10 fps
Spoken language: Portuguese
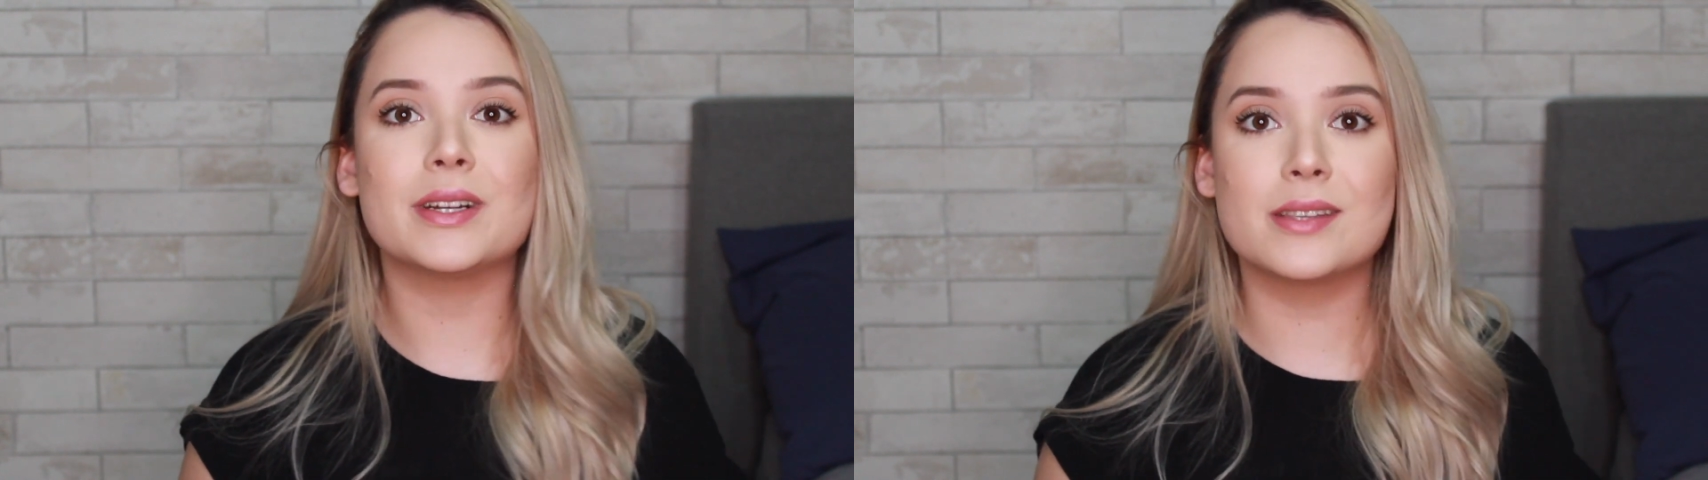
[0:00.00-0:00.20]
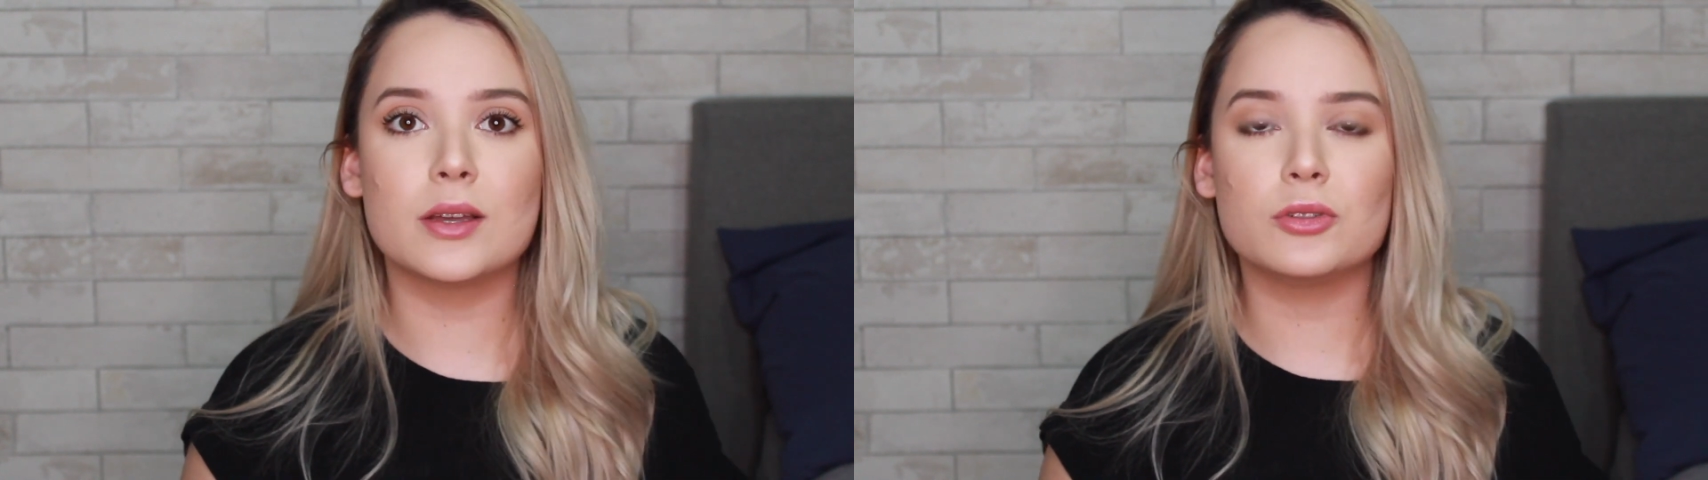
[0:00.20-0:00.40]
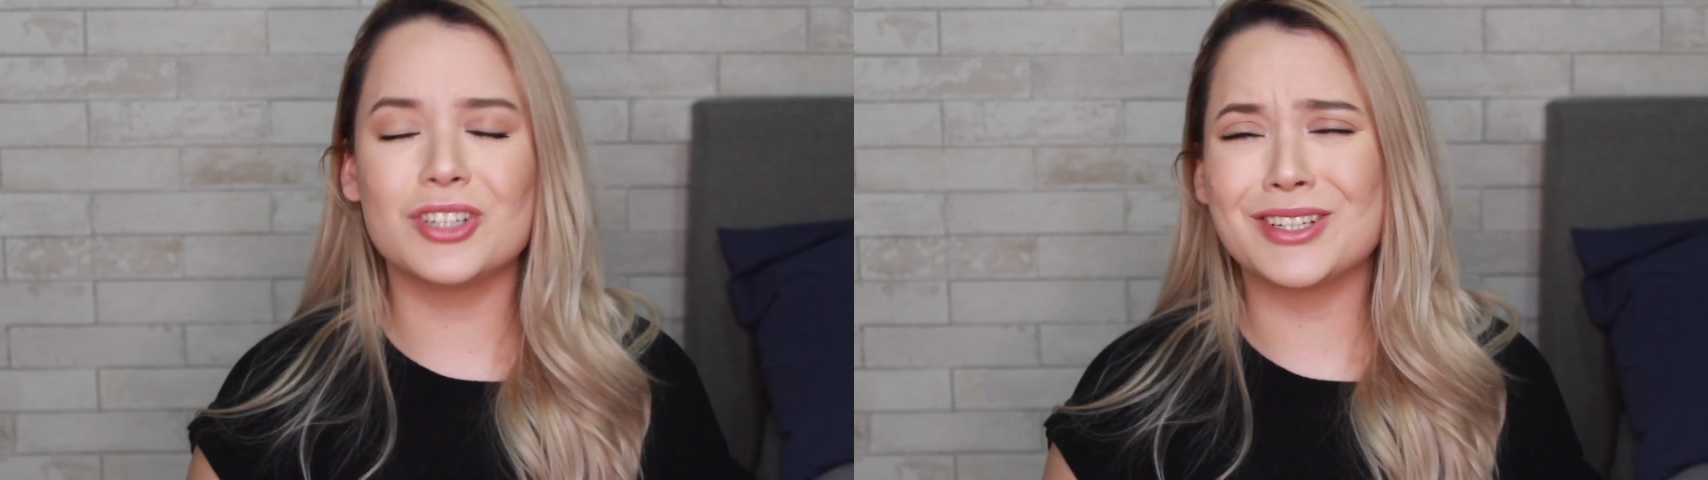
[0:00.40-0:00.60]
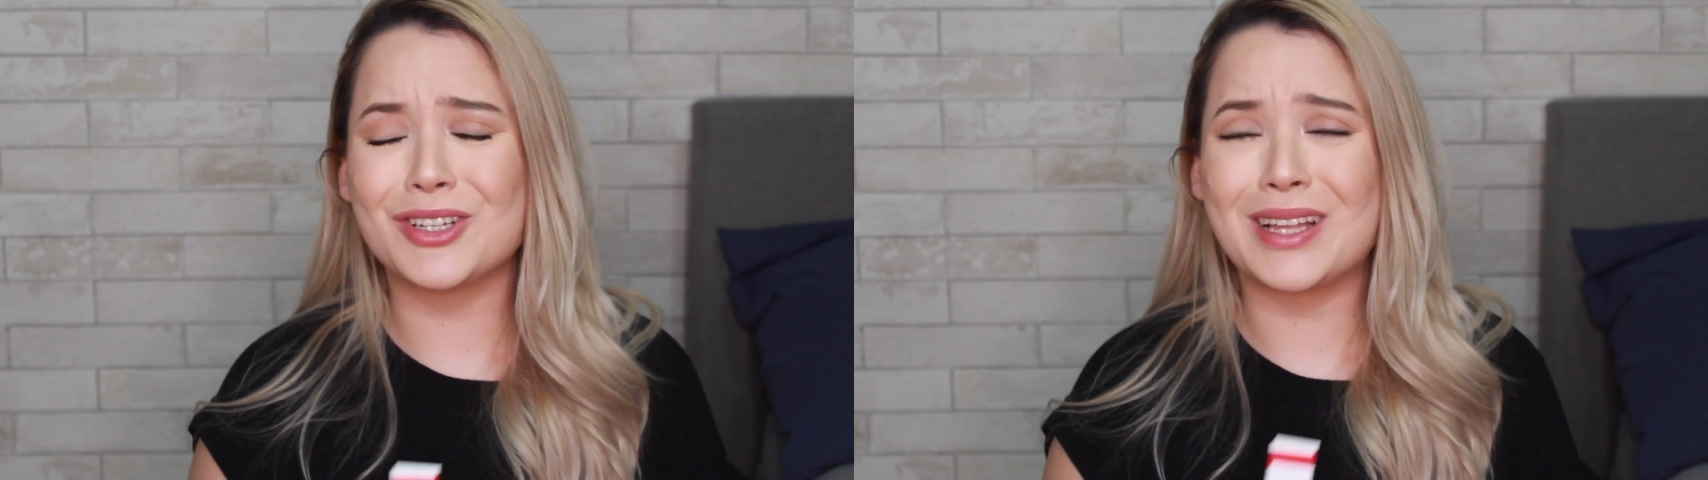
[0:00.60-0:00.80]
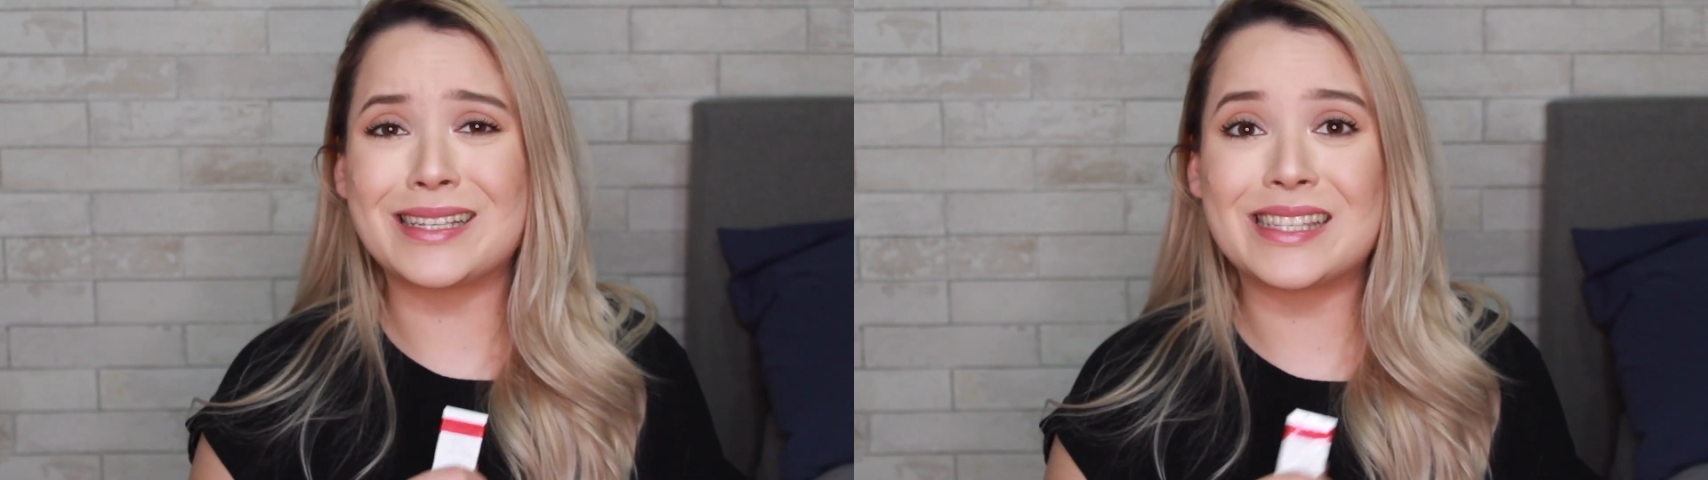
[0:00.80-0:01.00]
terceiro dia ela
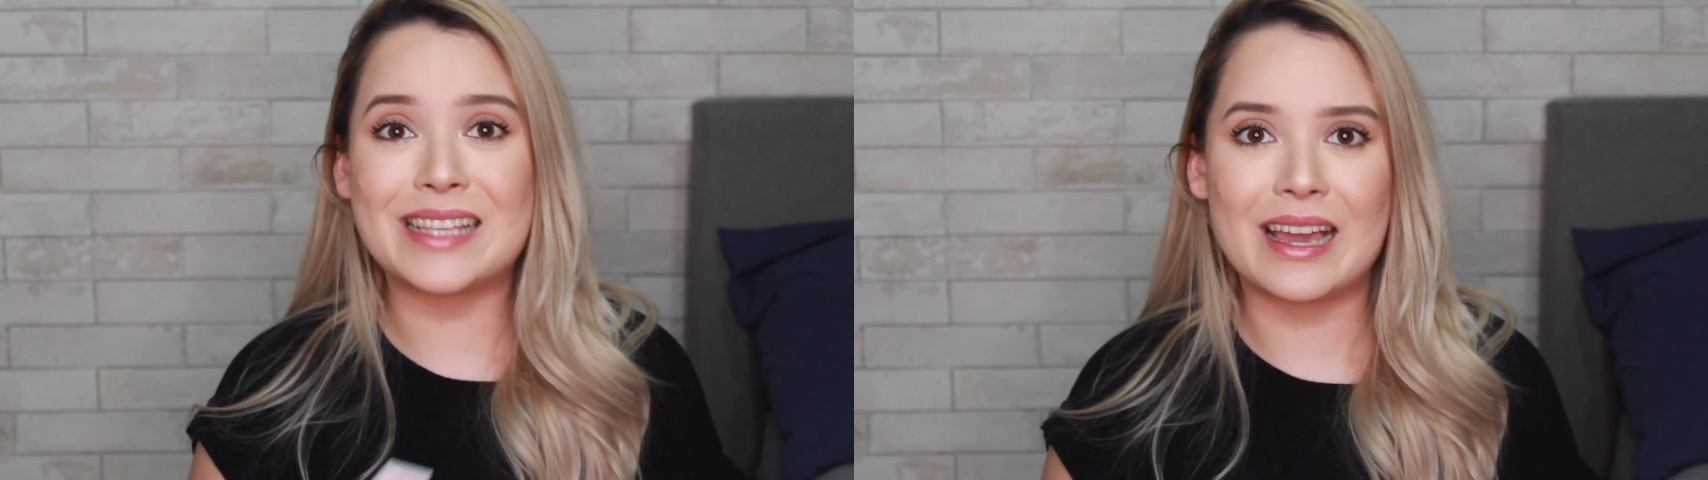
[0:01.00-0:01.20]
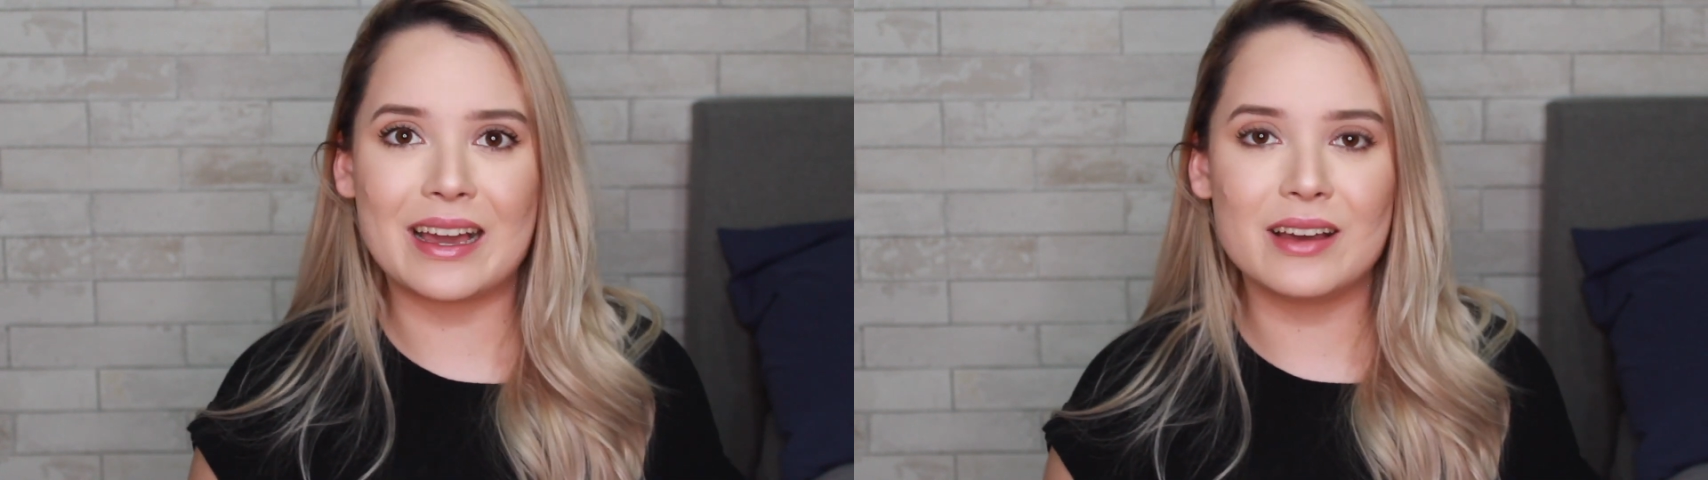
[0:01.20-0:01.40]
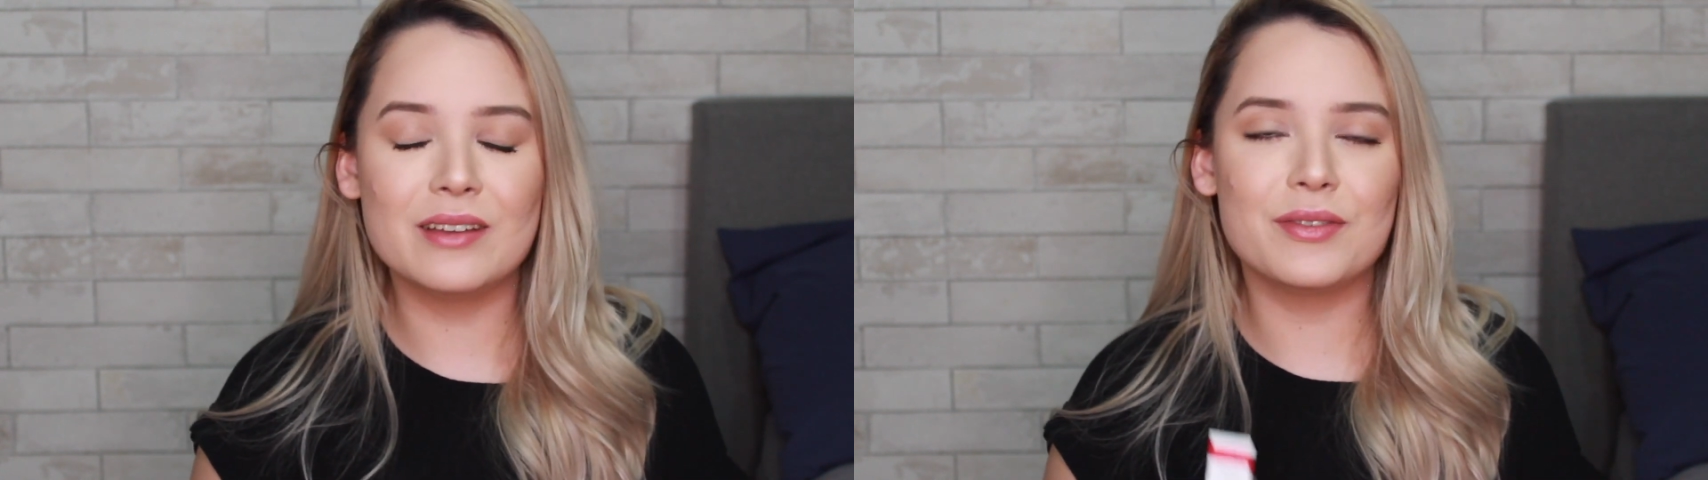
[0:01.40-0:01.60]
já tá seca,